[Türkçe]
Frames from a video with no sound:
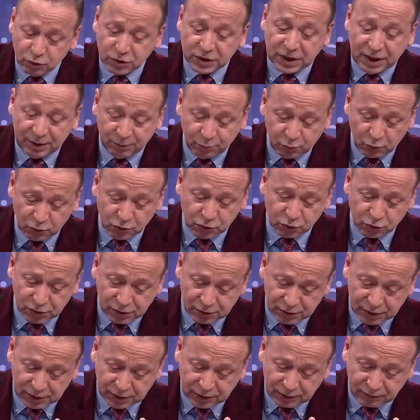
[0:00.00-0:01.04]
Campos
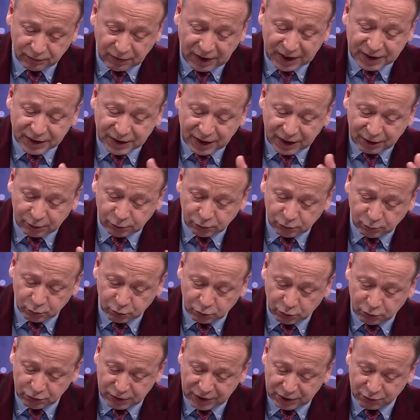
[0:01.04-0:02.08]
e, Wijnaldum'u
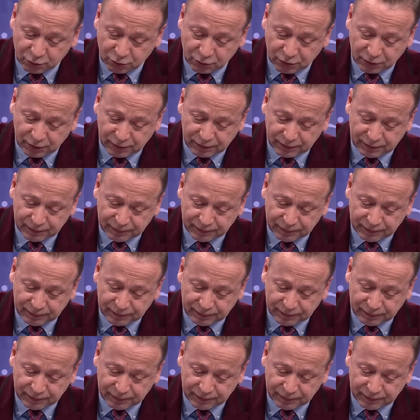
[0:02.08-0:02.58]
da öneriyor.